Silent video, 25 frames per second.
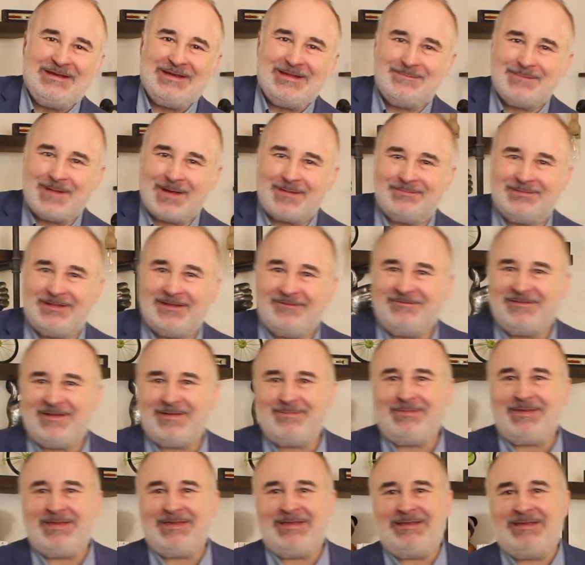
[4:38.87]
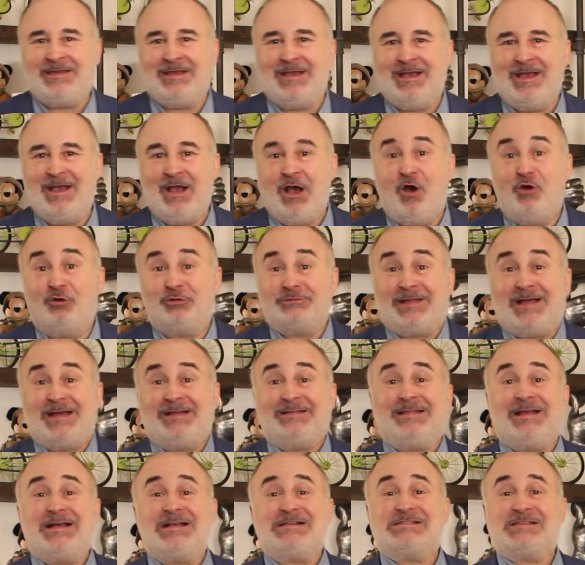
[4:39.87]
les membres de la famille ont
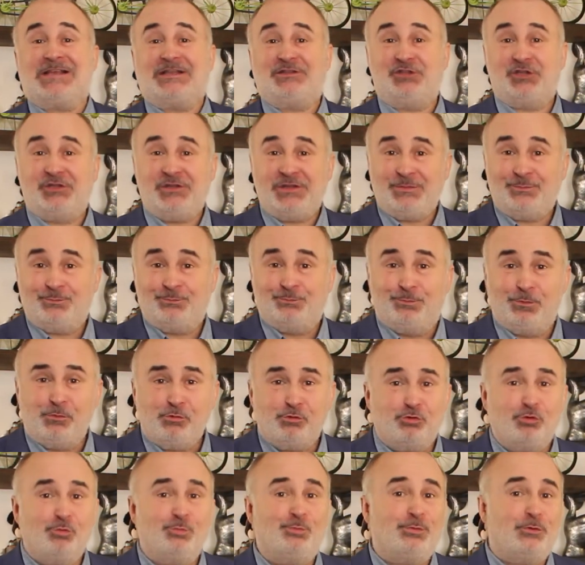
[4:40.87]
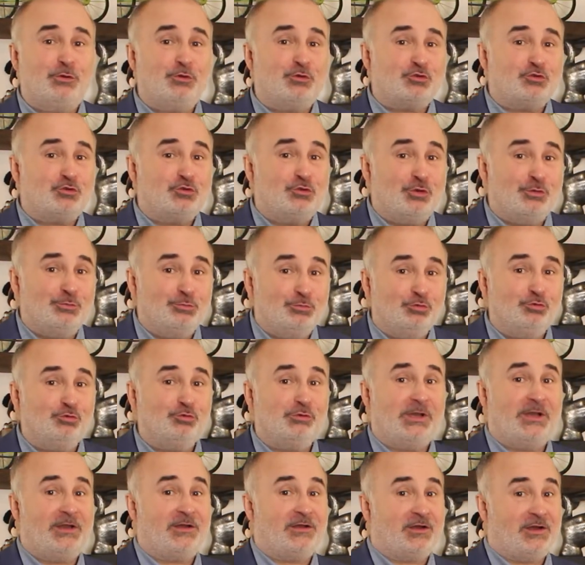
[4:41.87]
tendance à donner beaucoup plus de mou
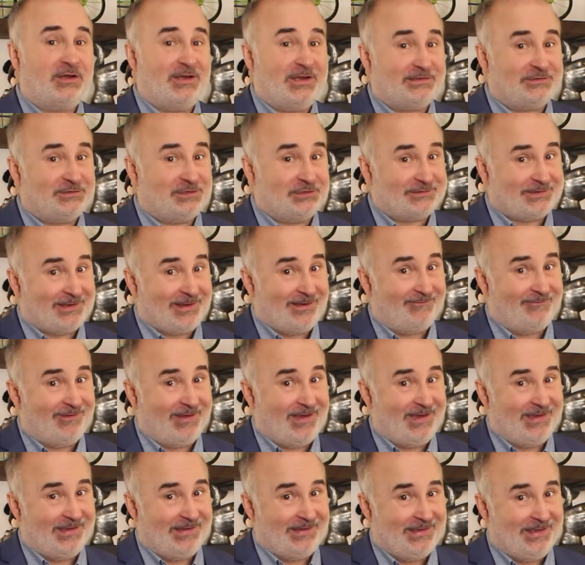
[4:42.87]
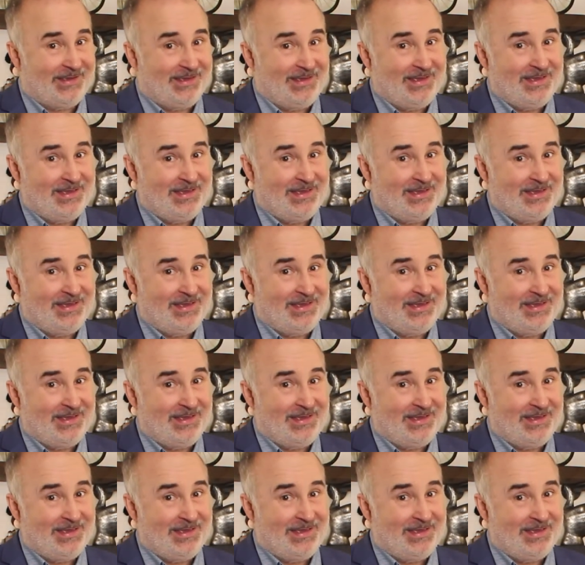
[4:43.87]
que les collègues de travail